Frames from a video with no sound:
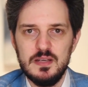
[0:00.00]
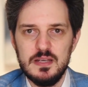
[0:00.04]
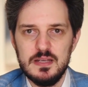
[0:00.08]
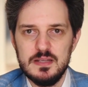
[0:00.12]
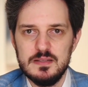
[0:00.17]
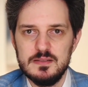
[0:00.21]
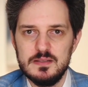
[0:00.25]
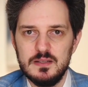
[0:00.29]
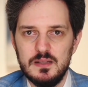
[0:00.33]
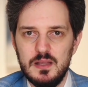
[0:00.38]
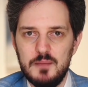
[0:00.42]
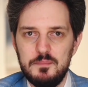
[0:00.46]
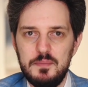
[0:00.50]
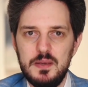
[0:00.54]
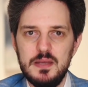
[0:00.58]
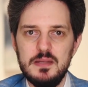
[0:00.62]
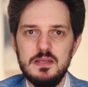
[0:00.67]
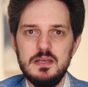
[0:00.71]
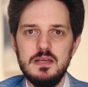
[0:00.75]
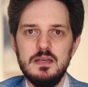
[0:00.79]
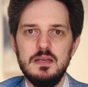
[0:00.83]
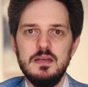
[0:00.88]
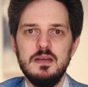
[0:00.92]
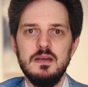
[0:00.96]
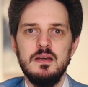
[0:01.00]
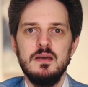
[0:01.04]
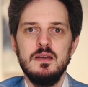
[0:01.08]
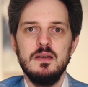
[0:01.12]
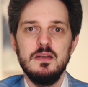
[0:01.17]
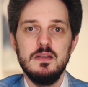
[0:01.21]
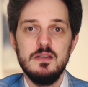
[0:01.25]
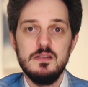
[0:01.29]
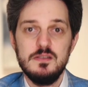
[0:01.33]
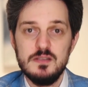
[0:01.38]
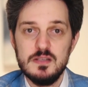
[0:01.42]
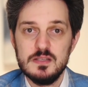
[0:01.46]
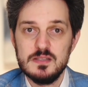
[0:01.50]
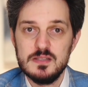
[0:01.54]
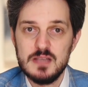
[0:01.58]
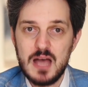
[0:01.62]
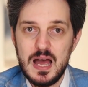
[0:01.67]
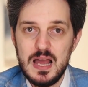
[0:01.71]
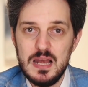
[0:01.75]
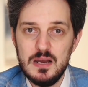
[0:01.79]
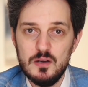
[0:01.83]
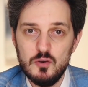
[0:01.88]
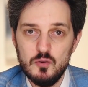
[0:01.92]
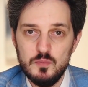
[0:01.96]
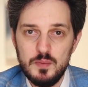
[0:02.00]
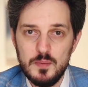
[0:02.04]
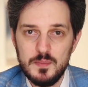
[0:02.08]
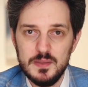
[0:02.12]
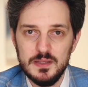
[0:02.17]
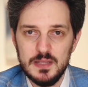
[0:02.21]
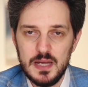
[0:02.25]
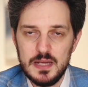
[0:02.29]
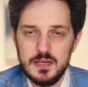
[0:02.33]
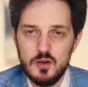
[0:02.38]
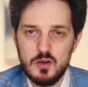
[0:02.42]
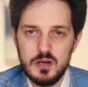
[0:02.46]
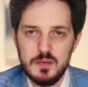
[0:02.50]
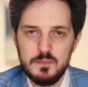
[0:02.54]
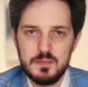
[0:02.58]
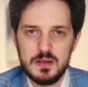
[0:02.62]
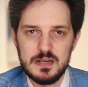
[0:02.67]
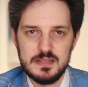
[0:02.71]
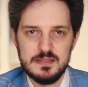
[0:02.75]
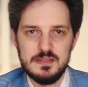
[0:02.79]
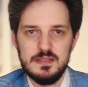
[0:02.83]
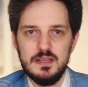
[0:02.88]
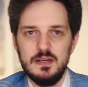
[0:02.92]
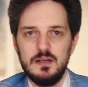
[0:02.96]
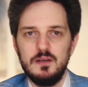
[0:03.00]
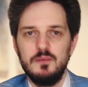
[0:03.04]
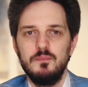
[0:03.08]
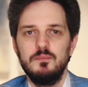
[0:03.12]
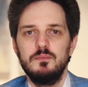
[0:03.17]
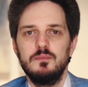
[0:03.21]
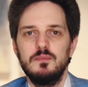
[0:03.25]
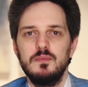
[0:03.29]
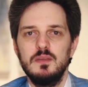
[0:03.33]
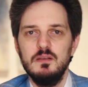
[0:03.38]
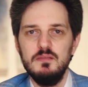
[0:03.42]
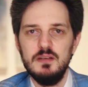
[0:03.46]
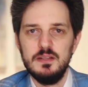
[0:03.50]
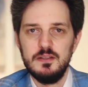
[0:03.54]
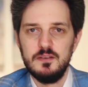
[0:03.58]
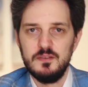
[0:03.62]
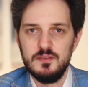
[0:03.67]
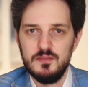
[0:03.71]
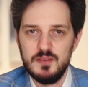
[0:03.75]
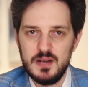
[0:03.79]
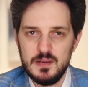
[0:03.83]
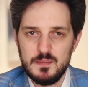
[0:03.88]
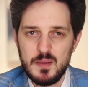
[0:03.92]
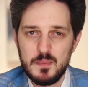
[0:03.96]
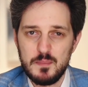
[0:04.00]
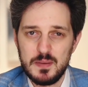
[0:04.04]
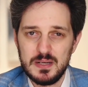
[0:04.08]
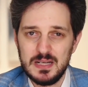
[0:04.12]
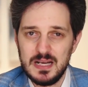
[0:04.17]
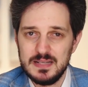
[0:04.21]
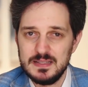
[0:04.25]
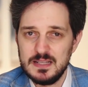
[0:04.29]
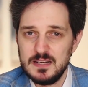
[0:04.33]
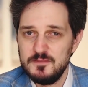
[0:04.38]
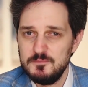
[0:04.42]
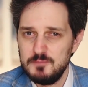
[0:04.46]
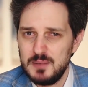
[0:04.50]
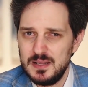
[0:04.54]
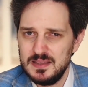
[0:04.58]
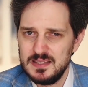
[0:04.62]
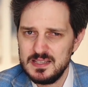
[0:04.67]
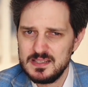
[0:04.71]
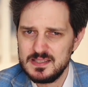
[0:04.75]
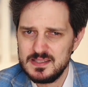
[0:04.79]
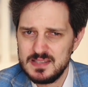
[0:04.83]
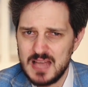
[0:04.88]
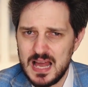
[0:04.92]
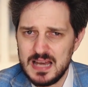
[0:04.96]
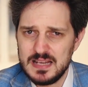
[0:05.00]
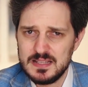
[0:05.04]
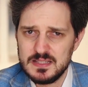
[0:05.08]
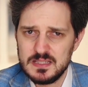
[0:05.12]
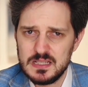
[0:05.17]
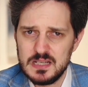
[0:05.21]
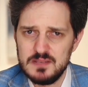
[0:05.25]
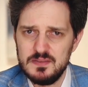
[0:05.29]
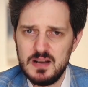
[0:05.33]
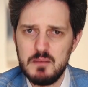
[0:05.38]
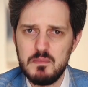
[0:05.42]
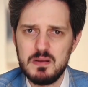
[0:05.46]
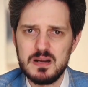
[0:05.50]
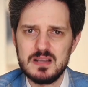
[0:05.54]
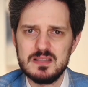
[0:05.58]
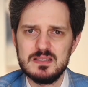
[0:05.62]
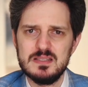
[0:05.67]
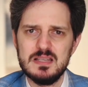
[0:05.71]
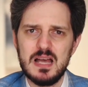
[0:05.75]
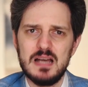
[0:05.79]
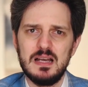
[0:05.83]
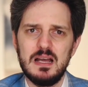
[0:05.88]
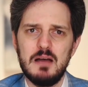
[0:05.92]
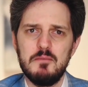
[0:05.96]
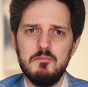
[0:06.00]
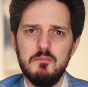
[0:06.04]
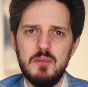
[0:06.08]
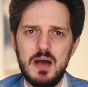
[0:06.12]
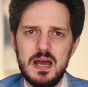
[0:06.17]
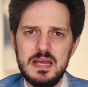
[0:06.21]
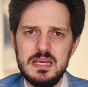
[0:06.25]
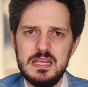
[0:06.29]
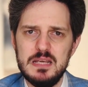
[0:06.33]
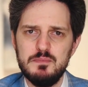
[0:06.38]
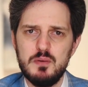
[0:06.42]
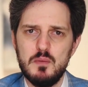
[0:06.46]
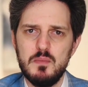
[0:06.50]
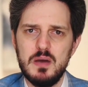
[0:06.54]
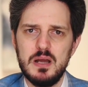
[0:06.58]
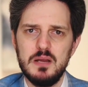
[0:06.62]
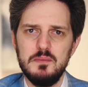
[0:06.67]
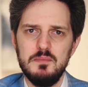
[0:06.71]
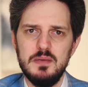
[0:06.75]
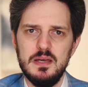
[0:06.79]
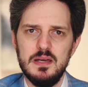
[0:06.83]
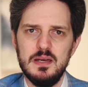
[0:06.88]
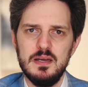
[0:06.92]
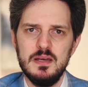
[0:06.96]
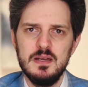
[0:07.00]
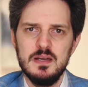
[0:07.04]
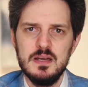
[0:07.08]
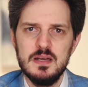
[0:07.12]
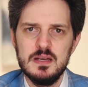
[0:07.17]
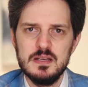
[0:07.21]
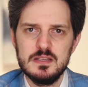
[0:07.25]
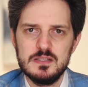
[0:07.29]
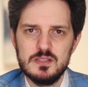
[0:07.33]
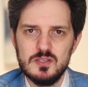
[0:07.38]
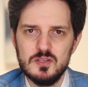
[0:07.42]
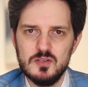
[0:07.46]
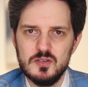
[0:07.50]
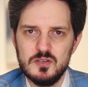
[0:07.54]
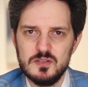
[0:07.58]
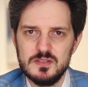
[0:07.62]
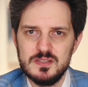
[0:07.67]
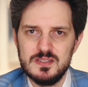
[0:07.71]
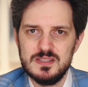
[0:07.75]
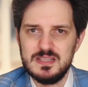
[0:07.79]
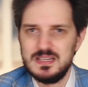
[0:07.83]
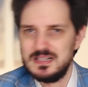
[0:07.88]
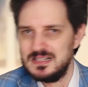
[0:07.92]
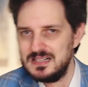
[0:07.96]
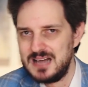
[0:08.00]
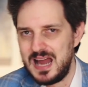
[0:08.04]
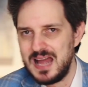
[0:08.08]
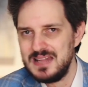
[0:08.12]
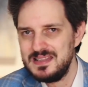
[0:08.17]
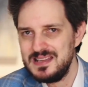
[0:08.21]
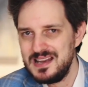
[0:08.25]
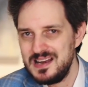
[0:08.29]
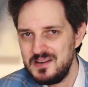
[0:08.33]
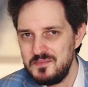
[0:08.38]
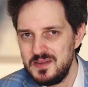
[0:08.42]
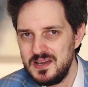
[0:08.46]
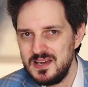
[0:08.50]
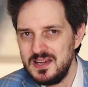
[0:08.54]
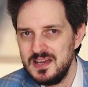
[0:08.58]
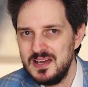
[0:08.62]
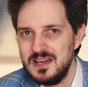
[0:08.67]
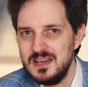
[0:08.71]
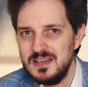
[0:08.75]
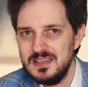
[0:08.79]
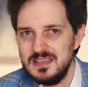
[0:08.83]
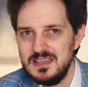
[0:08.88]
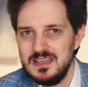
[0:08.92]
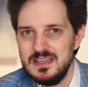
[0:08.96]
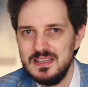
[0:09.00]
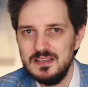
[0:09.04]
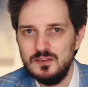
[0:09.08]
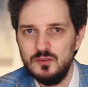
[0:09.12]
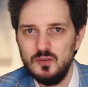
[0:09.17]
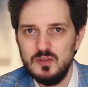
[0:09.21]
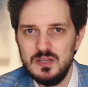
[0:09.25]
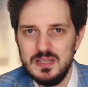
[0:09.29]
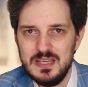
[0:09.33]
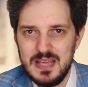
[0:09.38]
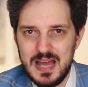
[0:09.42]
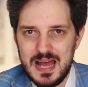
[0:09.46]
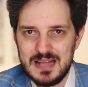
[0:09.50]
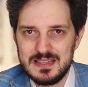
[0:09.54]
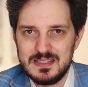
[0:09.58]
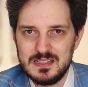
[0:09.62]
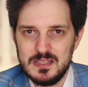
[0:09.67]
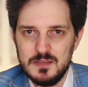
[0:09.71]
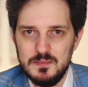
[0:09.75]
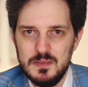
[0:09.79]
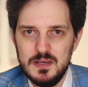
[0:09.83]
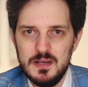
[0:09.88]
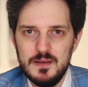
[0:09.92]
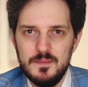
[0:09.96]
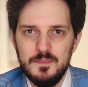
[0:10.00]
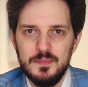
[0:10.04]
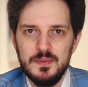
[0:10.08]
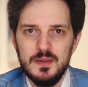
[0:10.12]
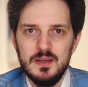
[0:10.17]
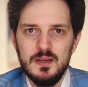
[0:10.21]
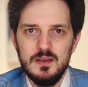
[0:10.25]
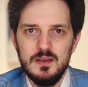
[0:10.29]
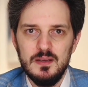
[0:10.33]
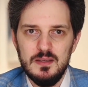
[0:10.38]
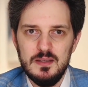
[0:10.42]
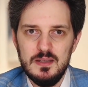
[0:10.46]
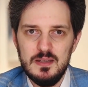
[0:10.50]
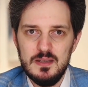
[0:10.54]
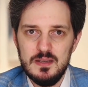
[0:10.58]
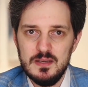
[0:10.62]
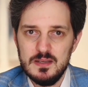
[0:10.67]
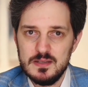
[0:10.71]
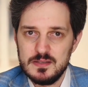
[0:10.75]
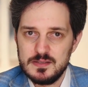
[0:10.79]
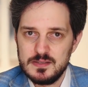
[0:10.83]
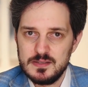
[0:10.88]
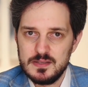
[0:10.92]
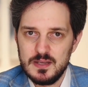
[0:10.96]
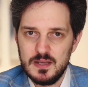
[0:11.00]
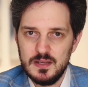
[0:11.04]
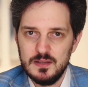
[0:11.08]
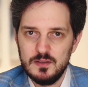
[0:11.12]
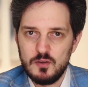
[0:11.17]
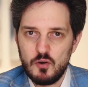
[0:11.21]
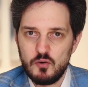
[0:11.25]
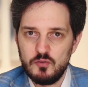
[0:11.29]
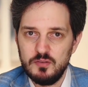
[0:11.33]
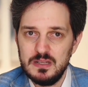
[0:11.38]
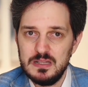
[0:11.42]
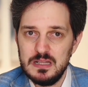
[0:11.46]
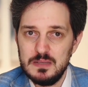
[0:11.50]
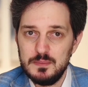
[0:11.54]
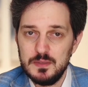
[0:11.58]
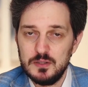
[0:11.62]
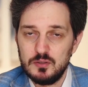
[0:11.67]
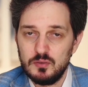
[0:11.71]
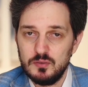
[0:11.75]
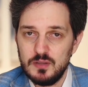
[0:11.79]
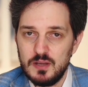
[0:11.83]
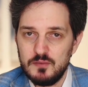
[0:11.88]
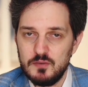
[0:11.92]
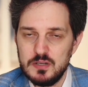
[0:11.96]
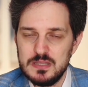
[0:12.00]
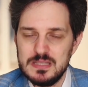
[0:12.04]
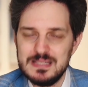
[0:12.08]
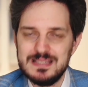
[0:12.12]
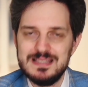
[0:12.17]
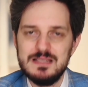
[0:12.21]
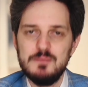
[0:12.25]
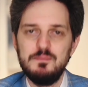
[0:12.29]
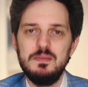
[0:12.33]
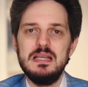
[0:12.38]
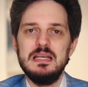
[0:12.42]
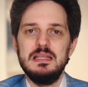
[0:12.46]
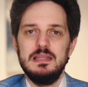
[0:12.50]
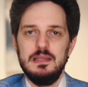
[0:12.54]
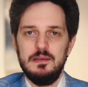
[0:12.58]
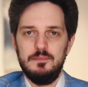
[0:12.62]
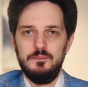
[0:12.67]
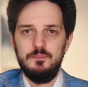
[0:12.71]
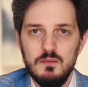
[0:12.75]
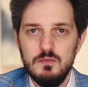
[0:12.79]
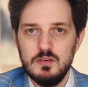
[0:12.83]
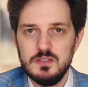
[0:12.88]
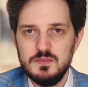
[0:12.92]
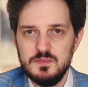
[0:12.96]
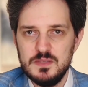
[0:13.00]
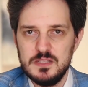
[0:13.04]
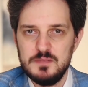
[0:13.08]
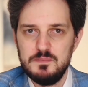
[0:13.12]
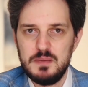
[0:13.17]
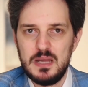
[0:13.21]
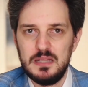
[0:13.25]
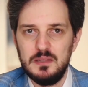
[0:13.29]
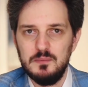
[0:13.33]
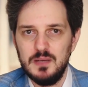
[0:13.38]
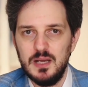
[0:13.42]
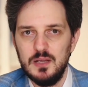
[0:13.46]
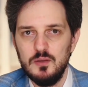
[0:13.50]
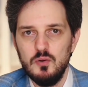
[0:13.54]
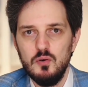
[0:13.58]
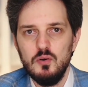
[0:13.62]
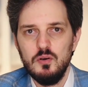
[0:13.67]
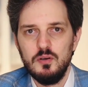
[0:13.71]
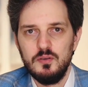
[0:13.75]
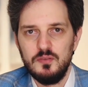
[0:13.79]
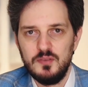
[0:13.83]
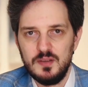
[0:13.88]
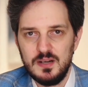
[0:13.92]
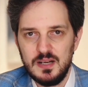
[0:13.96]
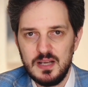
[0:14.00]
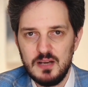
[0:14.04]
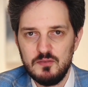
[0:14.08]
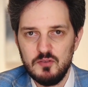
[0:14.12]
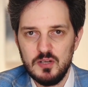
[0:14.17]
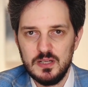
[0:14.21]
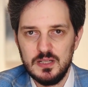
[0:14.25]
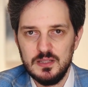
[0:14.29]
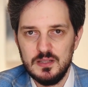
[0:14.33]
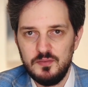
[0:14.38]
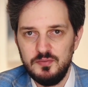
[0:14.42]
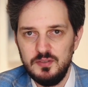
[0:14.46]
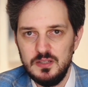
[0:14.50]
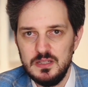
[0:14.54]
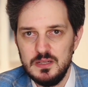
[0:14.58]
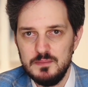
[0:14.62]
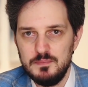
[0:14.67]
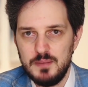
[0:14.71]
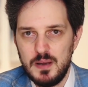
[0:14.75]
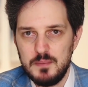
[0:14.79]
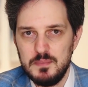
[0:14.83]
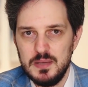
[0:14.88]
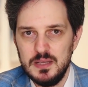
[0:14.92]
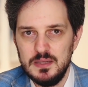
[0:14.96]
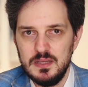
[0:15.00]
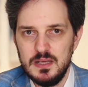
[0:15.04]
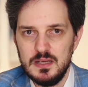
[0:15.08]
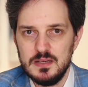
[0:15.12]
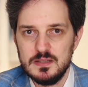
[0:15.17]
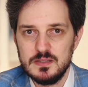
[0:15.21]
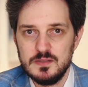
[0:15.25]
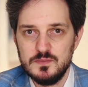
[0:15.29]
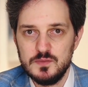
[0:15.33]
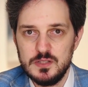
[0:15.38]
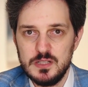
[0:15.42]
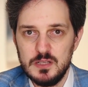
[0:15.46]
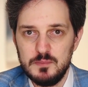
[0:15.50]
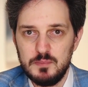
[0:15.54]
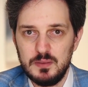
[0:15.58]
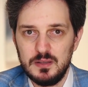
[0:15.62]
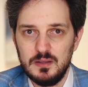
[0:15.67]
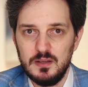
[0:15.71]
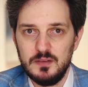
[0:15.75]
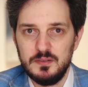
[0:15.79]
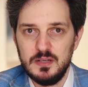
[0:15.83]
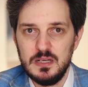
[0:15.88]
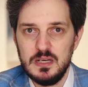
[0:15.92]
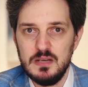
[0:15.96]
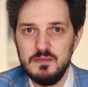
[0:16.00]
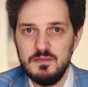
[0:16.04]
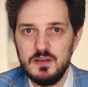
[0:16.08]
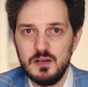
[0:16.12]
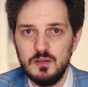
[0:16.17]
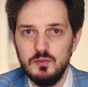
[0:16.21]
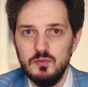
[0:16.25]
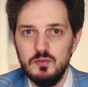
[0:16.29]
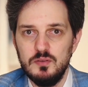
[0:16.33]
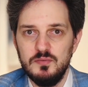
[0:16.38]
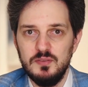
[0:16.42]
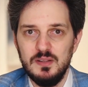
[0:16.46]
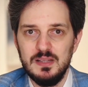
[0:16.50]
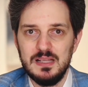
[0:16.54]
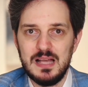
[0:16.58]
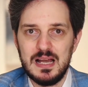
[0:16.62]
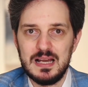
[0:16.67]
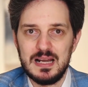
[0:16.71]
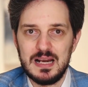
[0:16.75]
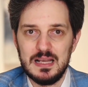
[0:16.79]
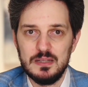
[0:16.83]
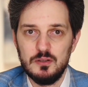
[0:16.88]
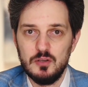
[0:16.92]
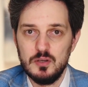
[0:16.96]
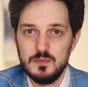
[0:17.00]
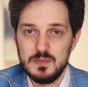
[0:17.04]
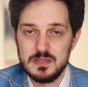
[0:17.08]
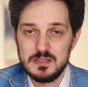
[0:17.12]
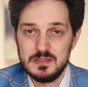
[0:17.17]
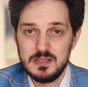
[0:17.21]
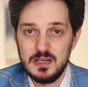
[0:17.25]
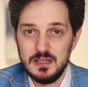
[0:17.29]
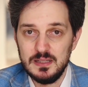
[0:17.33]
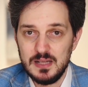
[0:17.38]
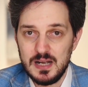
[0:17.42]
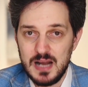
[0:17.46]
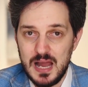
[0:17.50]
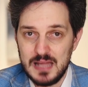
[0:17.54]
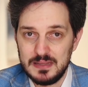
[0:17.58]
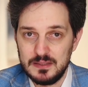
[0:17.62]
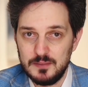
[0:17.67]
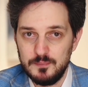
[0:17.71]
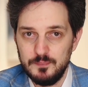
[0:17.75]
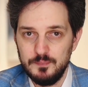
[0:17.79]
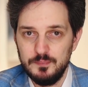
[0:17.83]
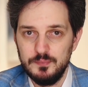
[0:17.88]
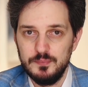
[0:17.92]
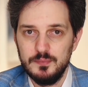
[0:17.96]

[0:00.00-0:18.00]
и энциклопедии исчезали упоминания о репрессиях. В это же время проходили вполне сталинского образца кампании по борьбе со стирателями и тунеядцами, и с нарушителями трудовой дисциплины. В 1985 году, к 40-й годовщине Победы, звучит предложение вернуть Волгограду имя Сталинград.